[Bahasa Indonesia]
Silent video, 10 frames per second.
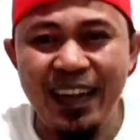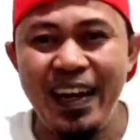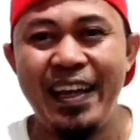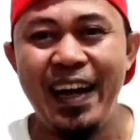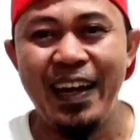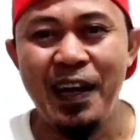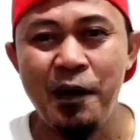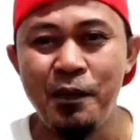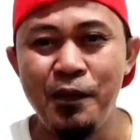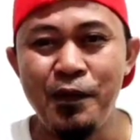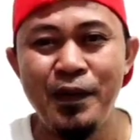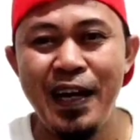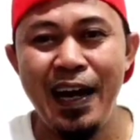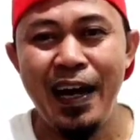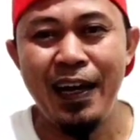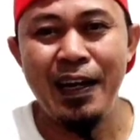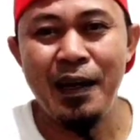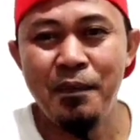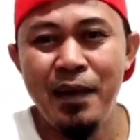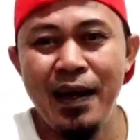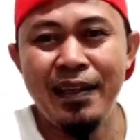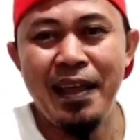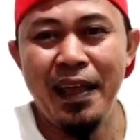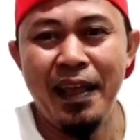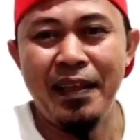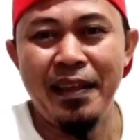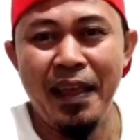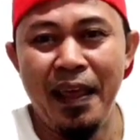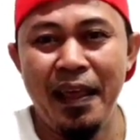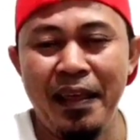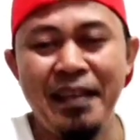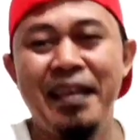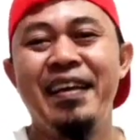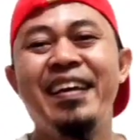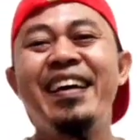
kayak anak muda anak panggil ye ye